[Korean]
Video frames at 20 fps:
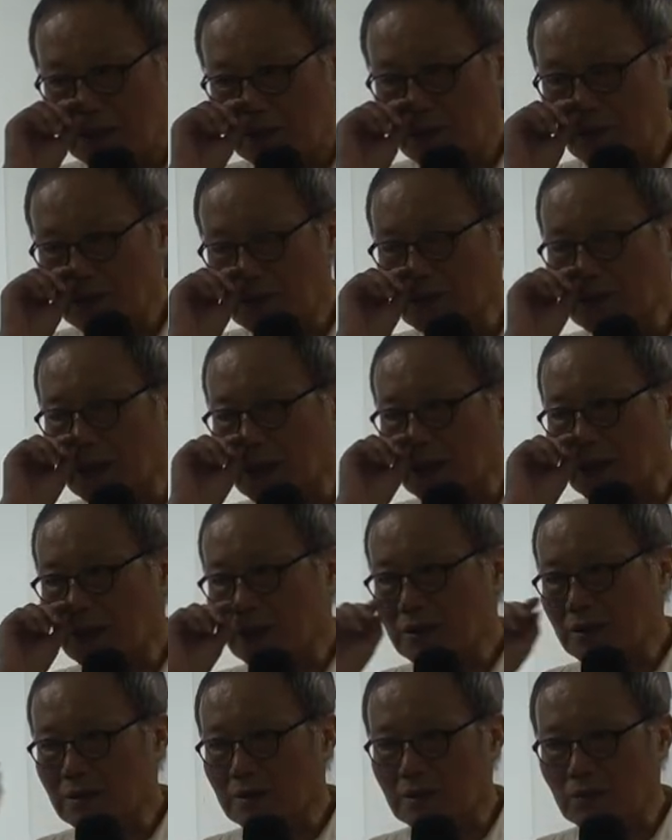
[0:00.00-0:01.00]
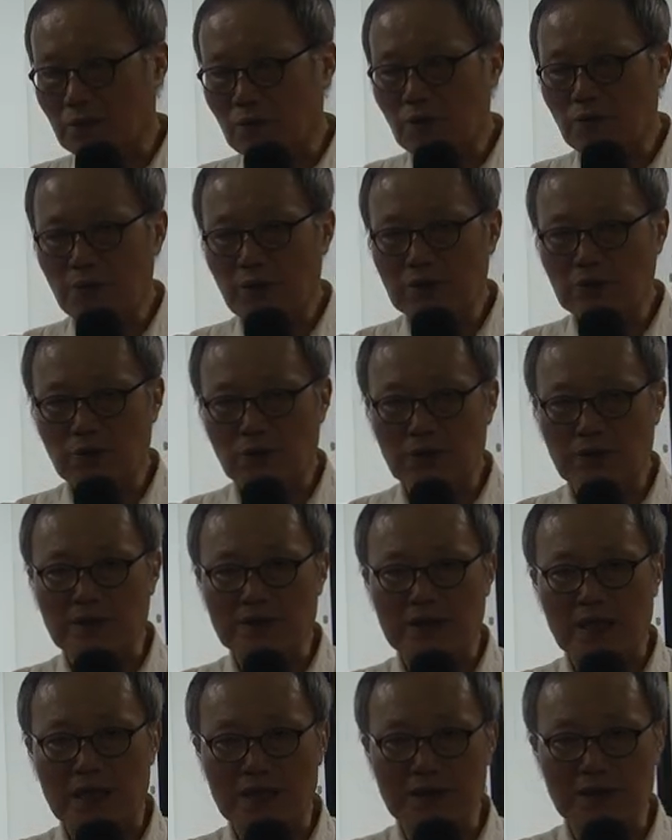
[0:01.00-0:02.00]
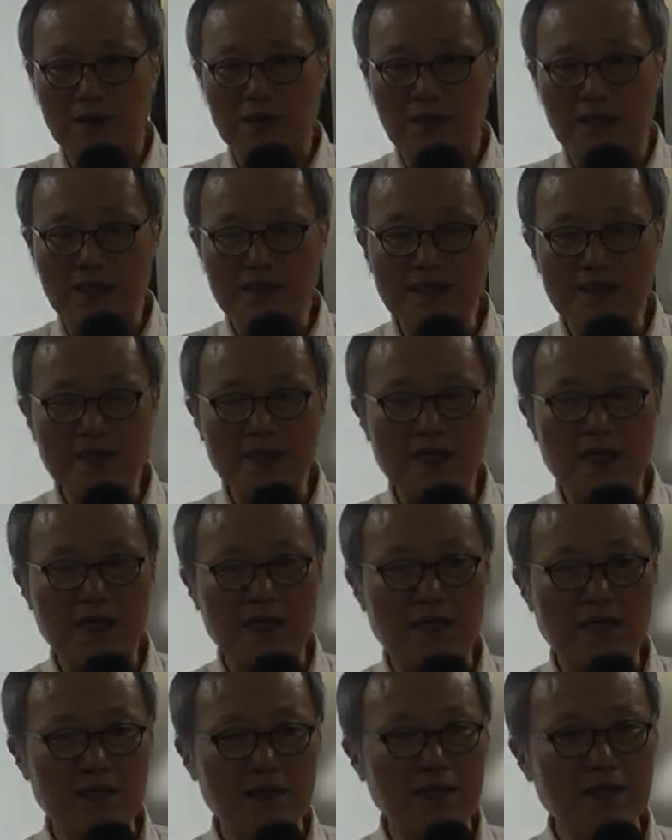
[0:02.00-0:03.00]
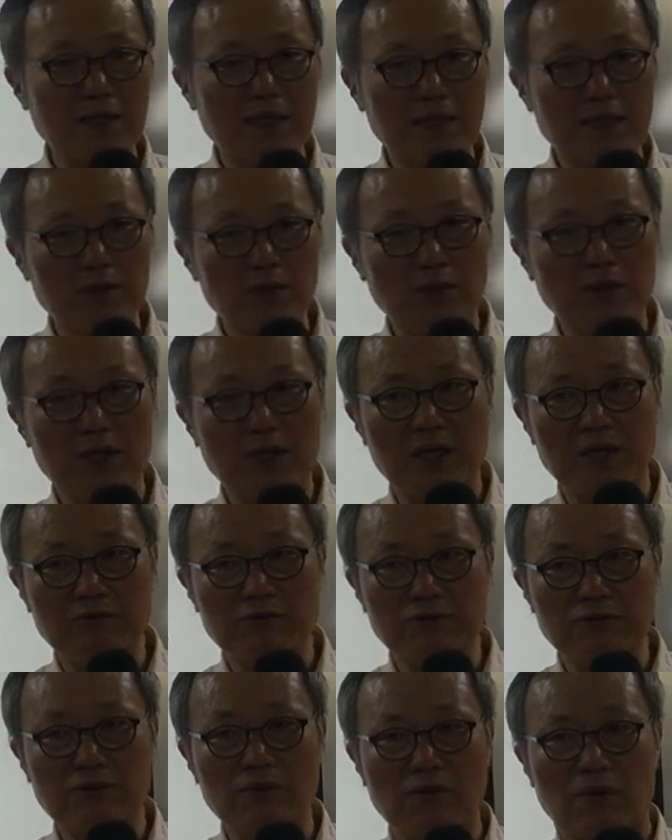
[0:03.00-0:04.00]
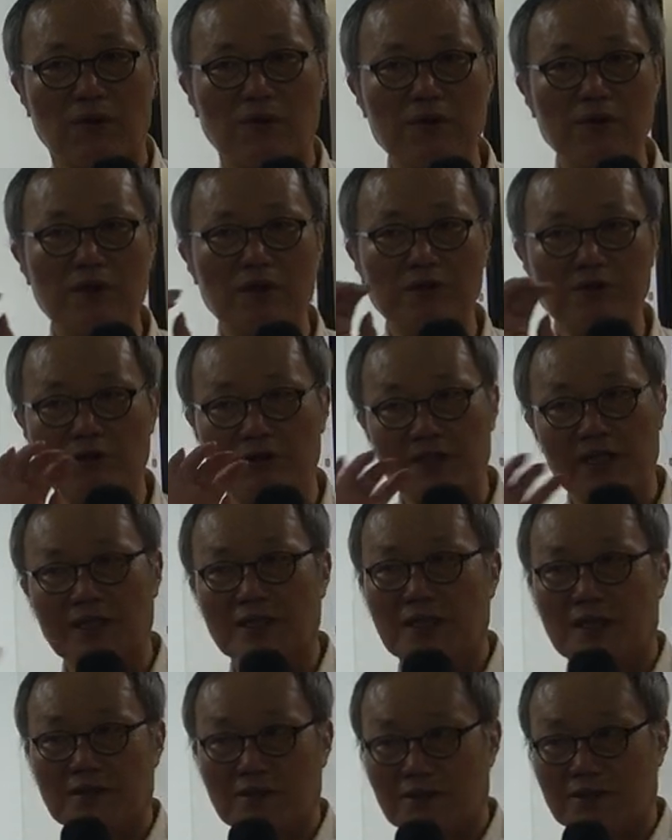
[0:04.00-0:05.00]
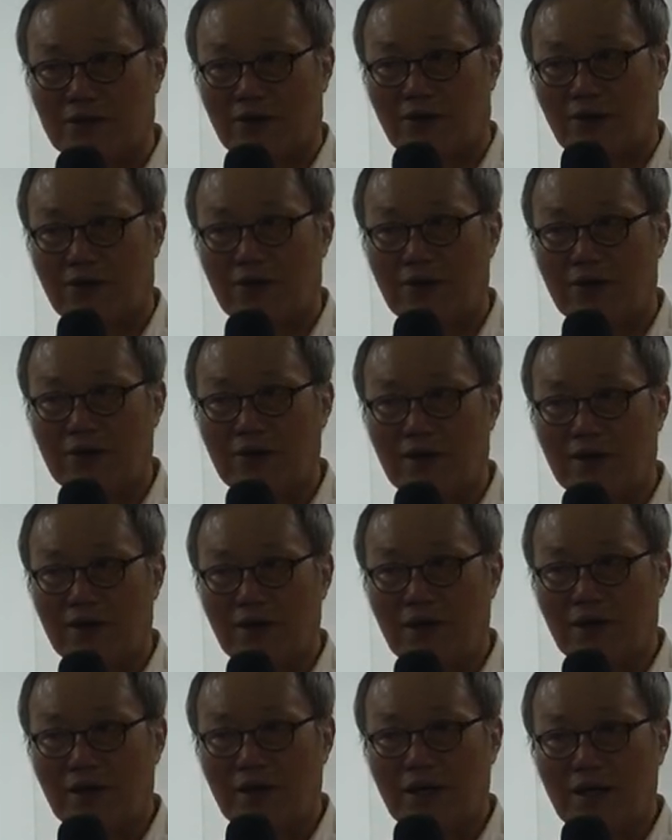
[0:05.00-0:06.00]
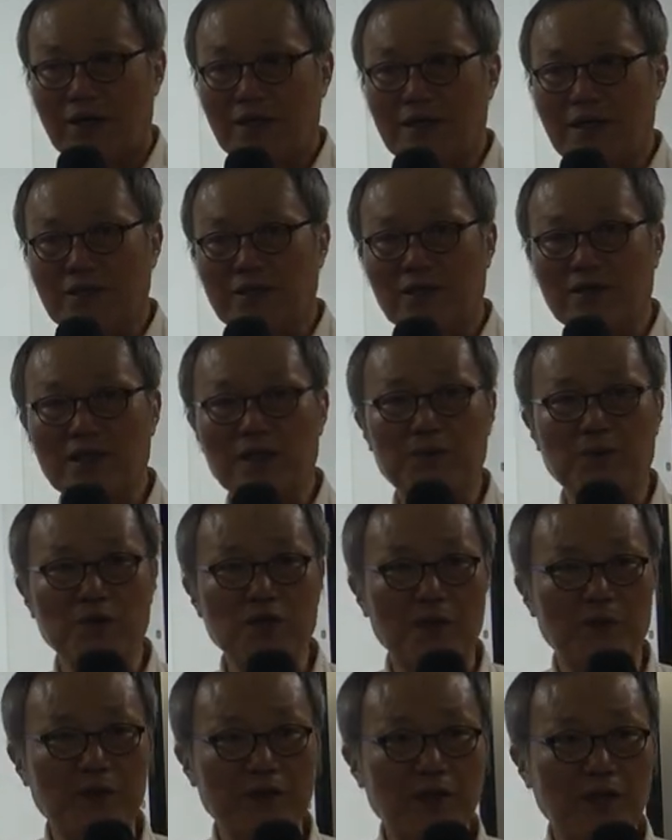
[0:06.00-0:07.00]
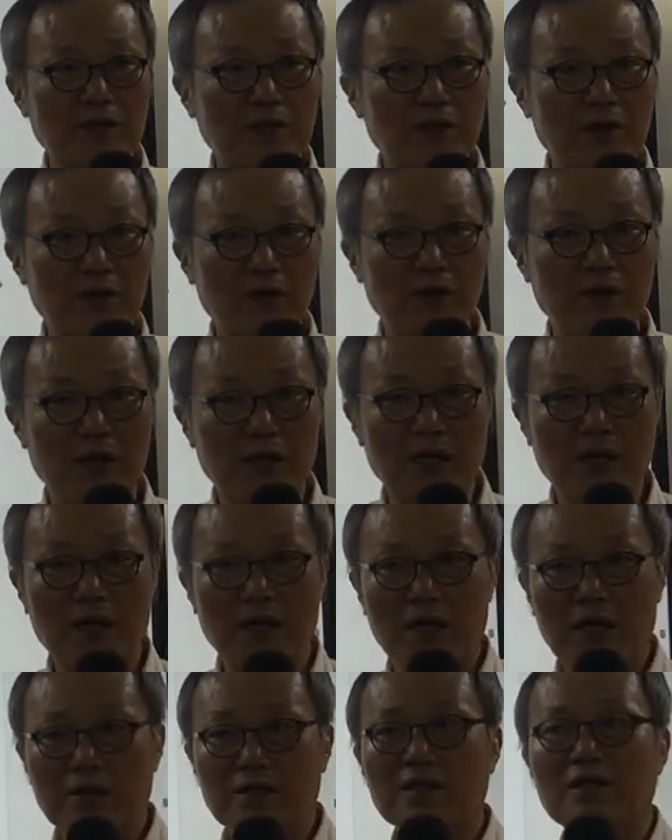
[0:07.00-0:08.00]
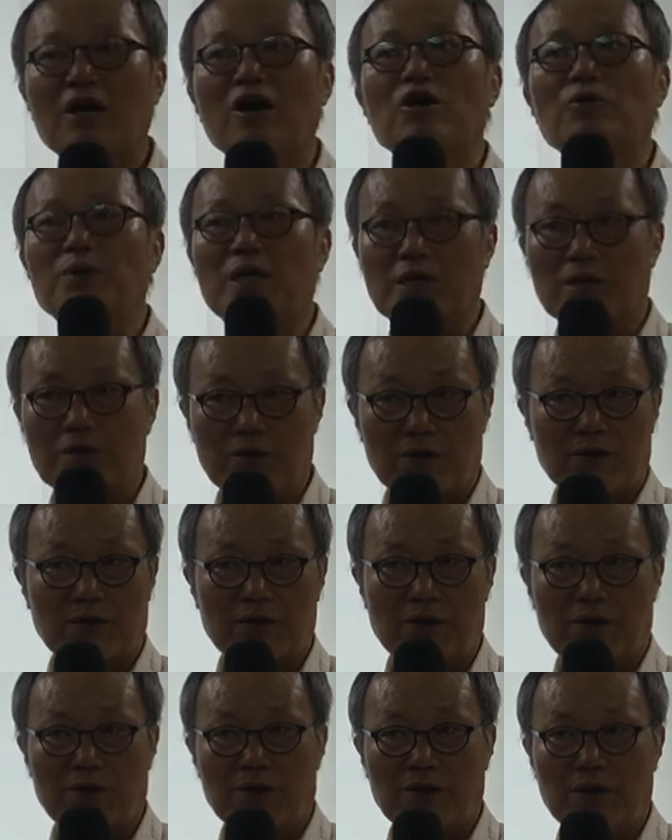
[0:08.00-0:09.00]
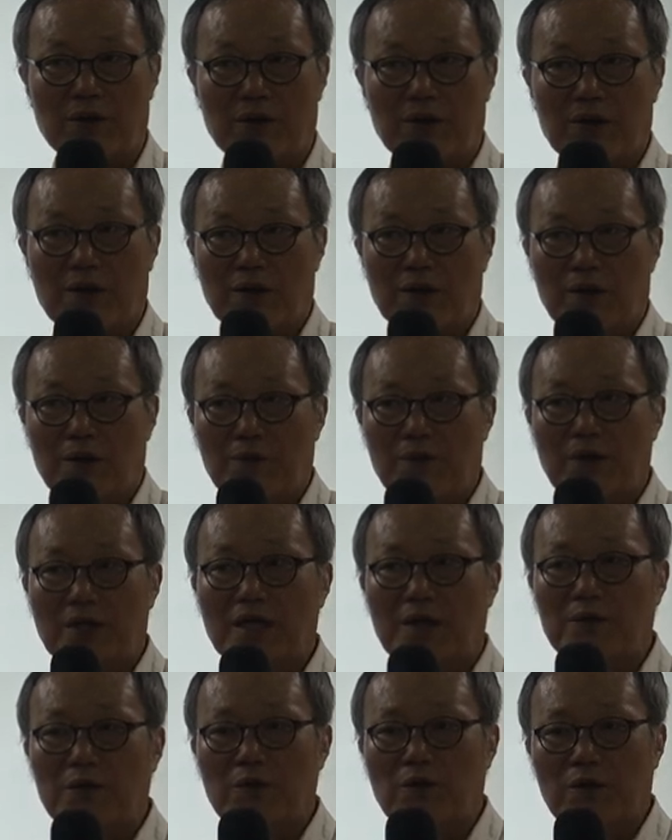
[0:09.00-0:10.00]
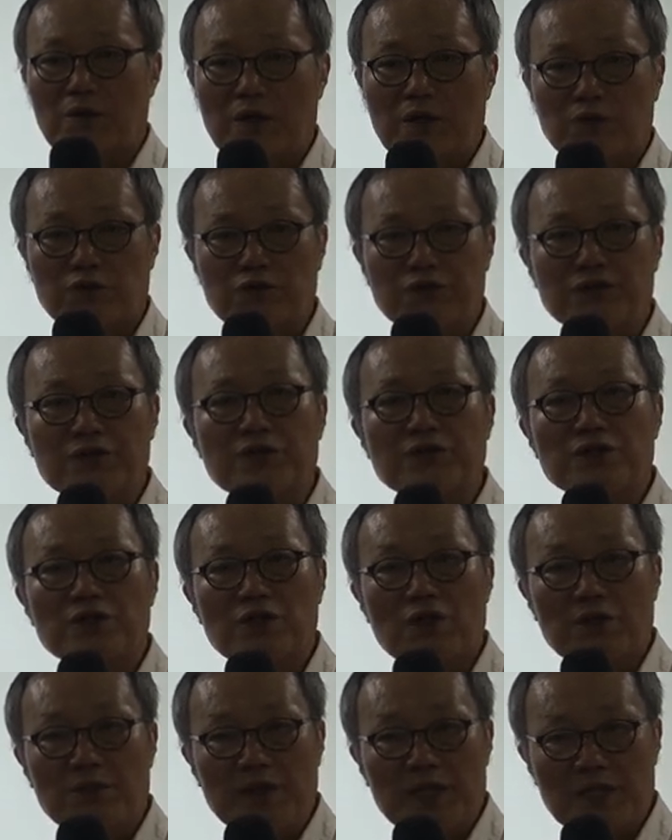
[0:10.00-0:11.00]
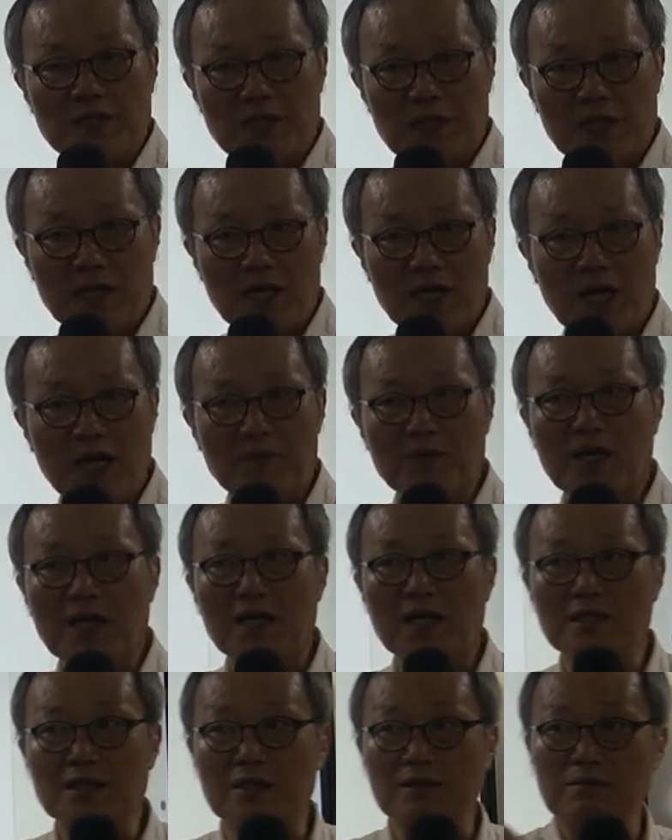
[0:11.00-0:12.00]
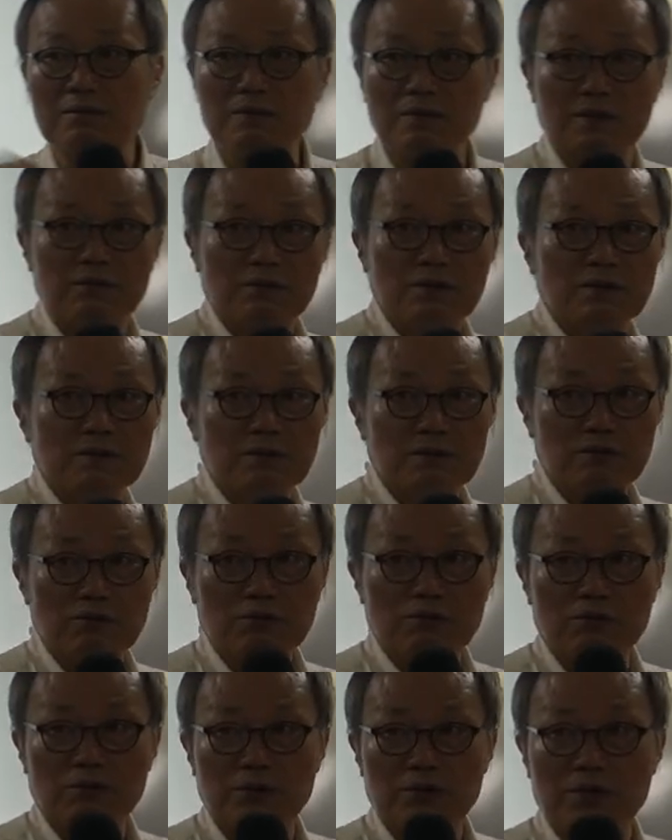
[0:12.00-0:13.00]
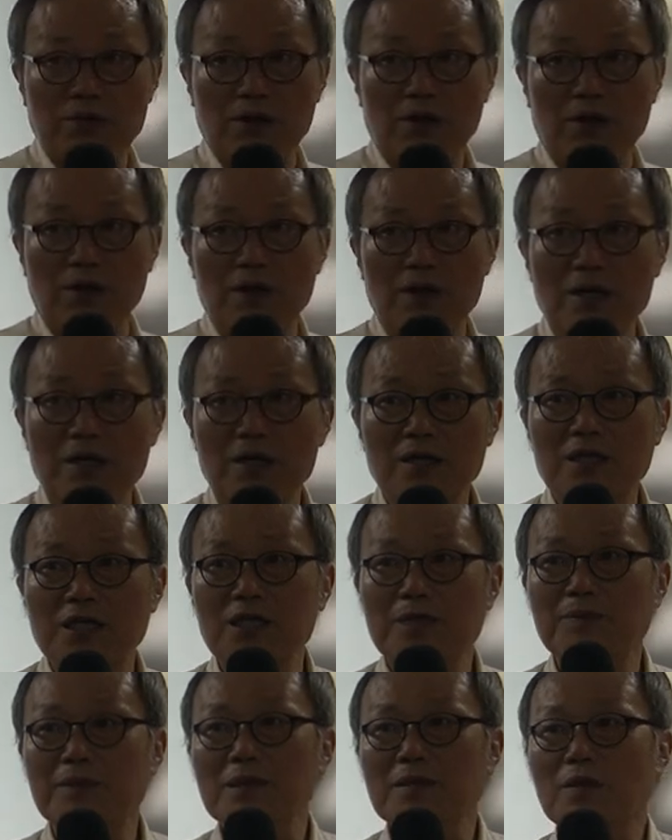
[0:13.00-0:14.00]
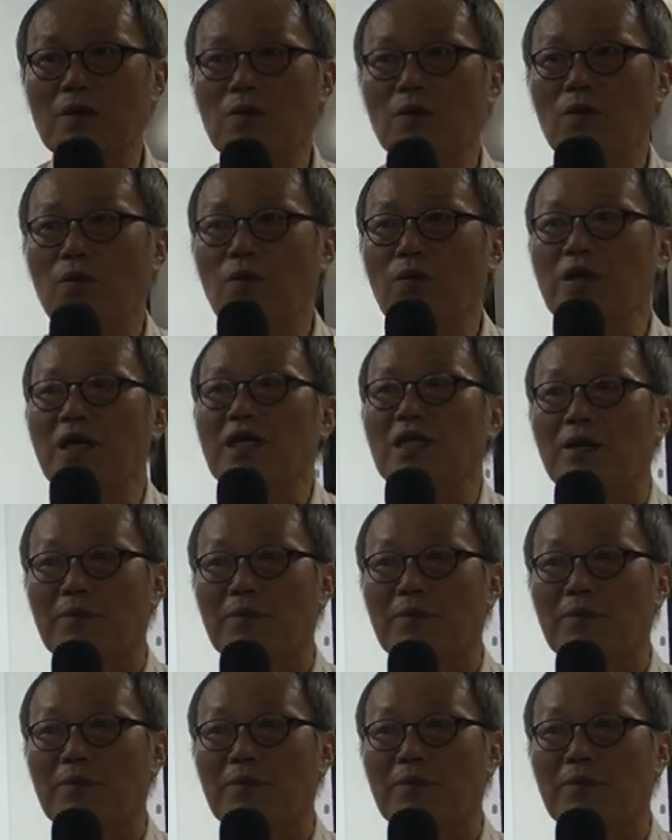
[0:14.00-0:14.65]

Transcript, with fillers: 되쏜다는 것은 외부에서 오는 자극, 인상을 기록해 두고 그걸 처리한다는 뜻이에요. 근데 처리 못하면 어떻게 돼요? 트라우마를 겪게 돼요. 왜냐하면 충격 체험이 이제는 해막까지 들어오거든요. 그러면 오래